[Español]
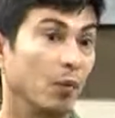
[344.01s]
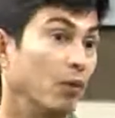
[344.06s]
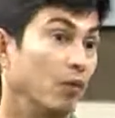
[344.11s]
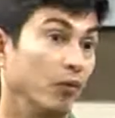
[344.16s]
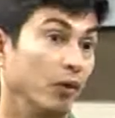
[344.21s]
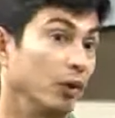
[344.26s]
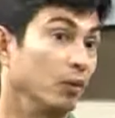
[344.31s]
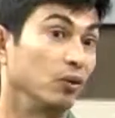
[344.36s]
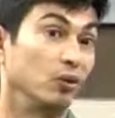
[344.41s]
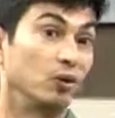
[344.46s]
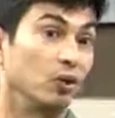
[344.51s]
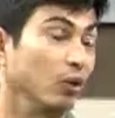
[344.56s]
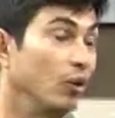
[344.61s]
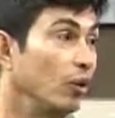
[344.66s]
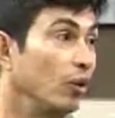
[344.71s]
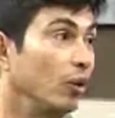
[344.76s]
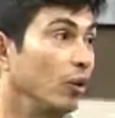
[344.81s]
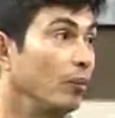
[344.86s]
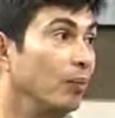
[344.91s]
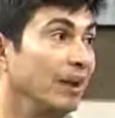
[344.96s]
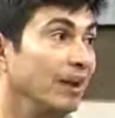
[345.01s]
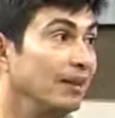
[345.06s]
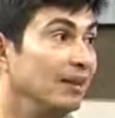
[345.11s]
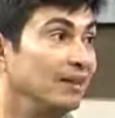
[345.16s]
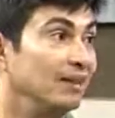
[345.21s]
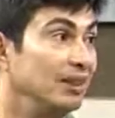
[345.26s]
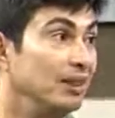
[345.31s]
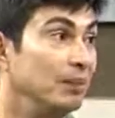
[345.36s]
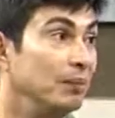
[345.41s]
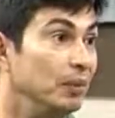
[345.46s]
como fueron todos los
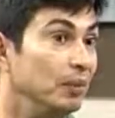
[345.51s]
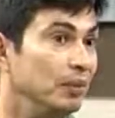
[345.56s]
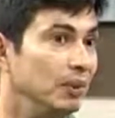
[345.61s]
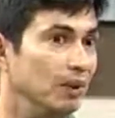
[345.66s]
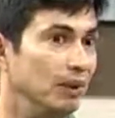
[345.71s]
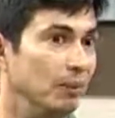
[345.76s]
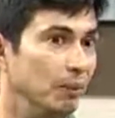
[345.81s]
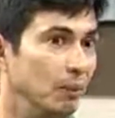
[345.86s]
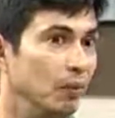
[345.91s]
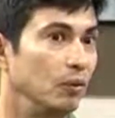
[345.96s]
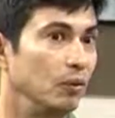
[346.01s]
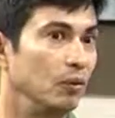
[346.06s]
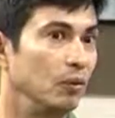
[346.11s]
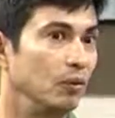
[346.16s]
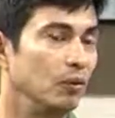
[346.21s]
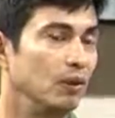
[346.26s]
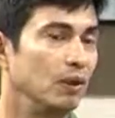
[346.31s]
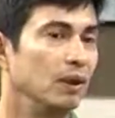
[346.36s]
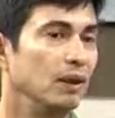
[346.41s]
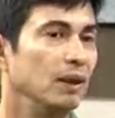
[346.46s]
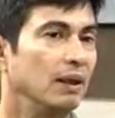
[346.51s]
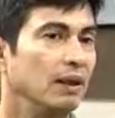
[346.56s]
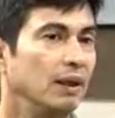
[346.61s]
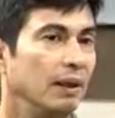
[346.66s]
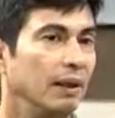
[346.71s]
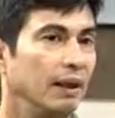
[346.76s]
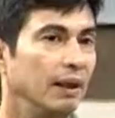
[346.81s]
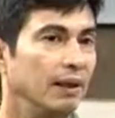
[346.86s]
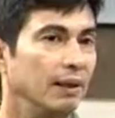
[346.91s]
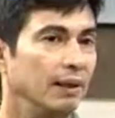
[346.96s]
romanticismos en el mundo,
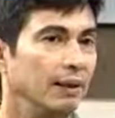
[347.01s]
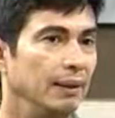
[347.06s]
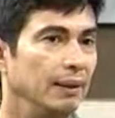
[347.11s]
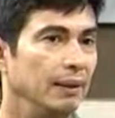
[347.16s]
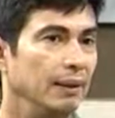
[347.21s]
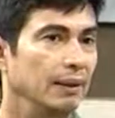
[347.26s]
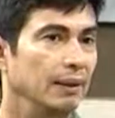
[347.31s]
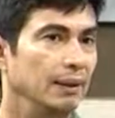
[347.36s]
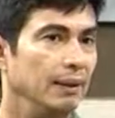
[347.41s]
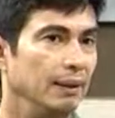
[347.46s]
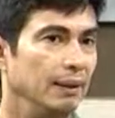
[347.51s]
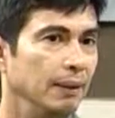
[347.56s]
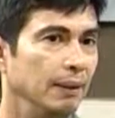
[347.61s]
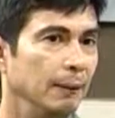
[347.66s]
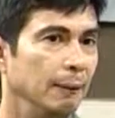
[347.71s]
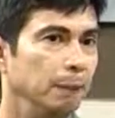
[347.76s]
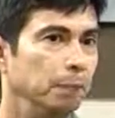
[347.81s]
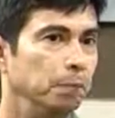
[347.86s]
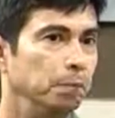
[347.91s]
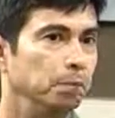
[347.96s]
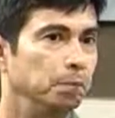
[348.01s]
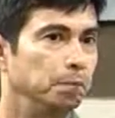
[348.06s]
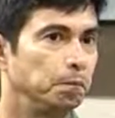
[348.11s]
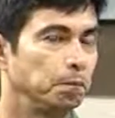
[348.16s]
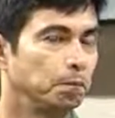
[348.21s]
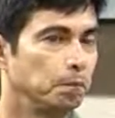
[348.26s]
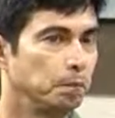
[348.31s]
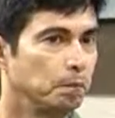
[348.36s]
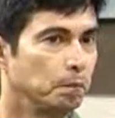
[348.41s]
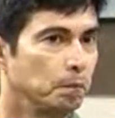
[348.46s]
la idea de
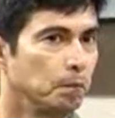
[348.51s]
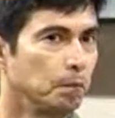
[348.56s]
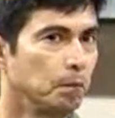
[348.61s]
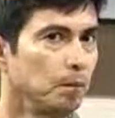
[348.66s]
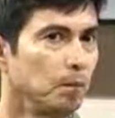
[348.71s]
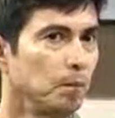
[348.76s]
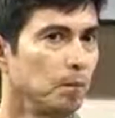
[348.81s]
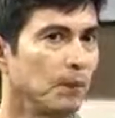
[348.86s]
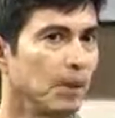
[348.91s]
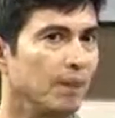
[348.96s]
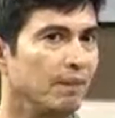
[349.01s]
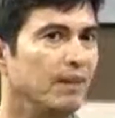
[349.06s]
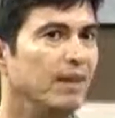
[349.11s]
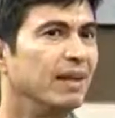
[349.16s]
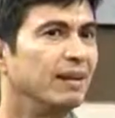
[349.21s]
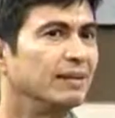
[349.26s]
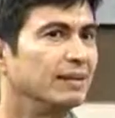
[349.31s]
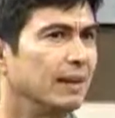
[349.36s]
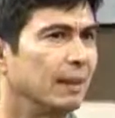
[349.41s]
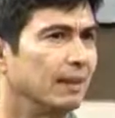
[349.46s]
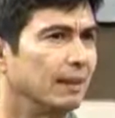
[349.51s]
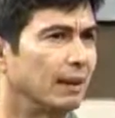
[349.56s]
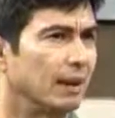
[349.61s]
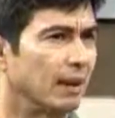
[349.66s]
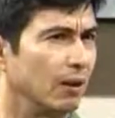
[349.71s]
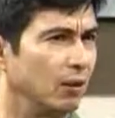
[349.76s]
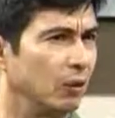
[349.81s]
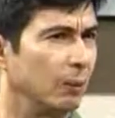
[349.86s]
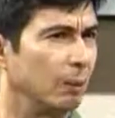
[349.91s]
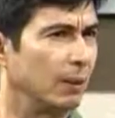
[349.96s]
de
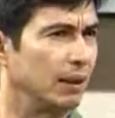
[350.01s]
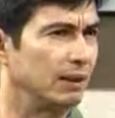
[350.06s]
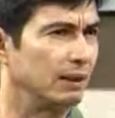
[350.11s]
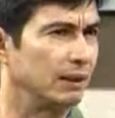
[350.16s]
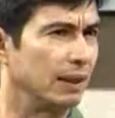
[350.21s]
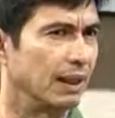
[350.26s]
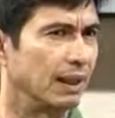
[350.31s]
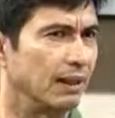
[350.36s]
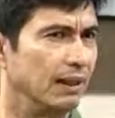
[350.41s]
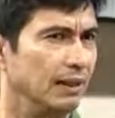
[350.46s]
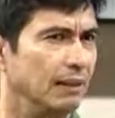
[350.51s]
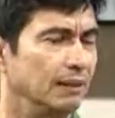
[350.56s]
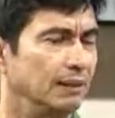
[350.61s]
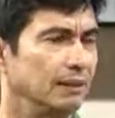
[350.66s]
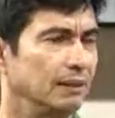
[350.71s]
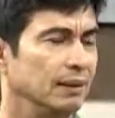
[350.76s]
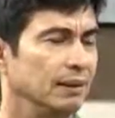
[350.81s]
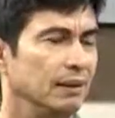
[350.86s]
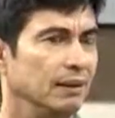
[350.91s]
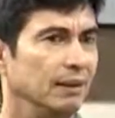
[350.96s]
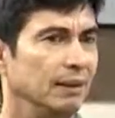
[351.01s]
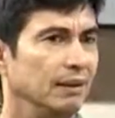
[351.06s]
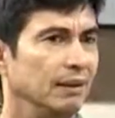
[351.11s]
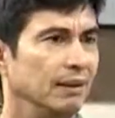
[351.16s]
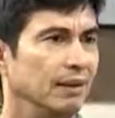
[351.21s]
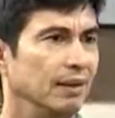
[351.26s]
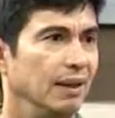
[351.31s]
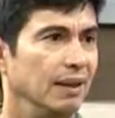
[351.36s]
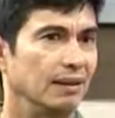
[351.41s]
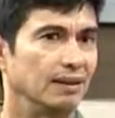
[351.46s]
exaltar los paisajes,
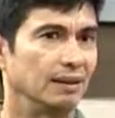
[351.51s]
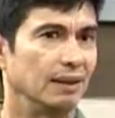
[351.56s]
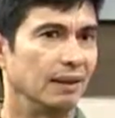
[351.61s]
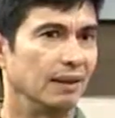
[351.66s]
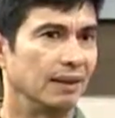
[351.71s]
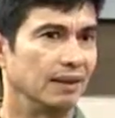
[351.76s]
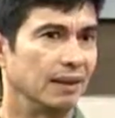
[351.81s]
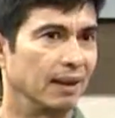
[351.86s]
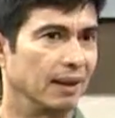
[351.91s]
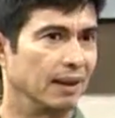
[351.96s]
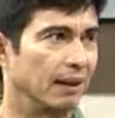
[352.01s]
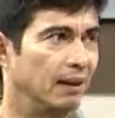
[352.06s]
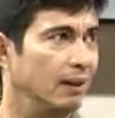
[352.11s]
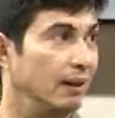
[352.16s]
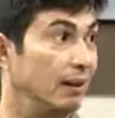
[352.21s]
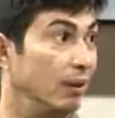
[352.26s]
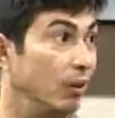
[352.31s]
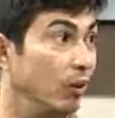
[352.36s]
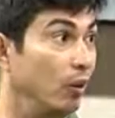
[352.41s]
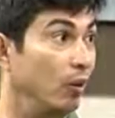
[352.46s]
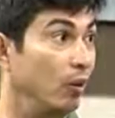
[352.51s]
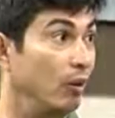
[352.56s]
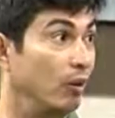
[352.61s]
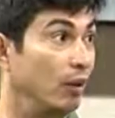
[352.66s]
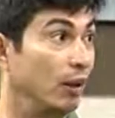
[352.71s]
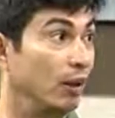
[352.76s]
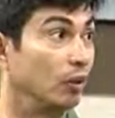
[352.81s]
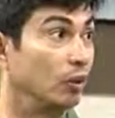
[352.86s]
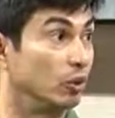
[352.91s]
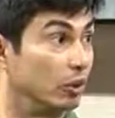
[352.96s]
de exaltar eh,
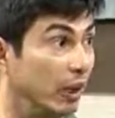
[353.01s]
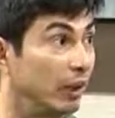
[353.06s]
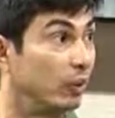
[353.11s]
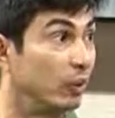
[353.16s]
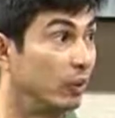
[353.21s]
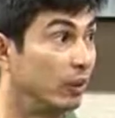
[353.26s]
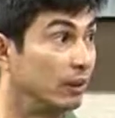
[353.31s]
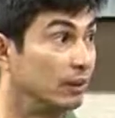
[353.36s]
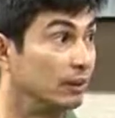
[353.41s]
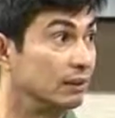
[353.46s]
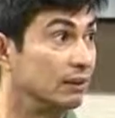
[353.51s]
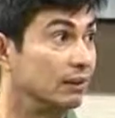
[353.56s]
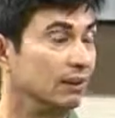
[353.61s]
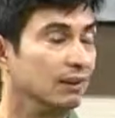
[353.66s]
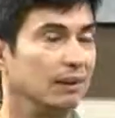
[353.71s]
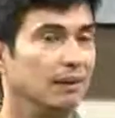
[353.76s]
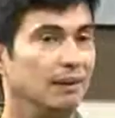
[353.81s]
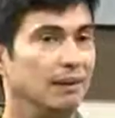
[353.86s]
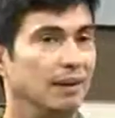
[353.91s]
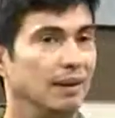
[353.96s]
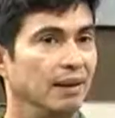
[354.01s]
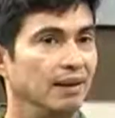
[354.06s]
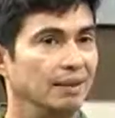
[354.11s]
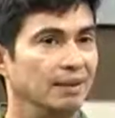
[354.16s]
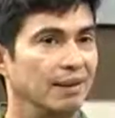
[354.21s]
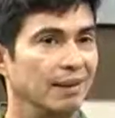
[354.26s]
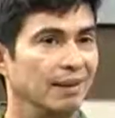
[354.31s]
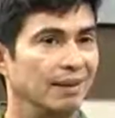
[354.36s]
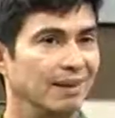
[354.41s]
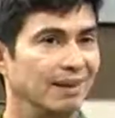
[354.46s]
a los héroes, de
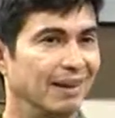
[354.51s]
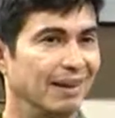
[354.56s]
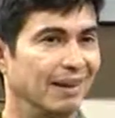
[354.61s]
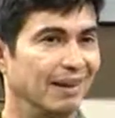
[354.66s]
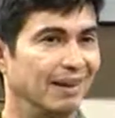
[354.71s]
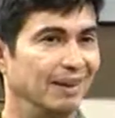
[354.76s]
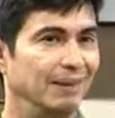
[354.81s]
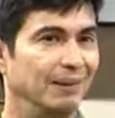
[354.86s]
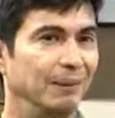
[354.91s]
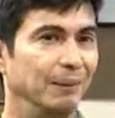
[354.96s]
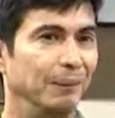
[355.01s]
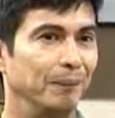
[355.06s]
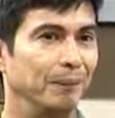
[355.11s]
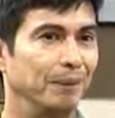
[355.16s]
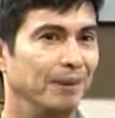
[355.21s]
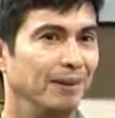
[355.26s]
exaltar eh,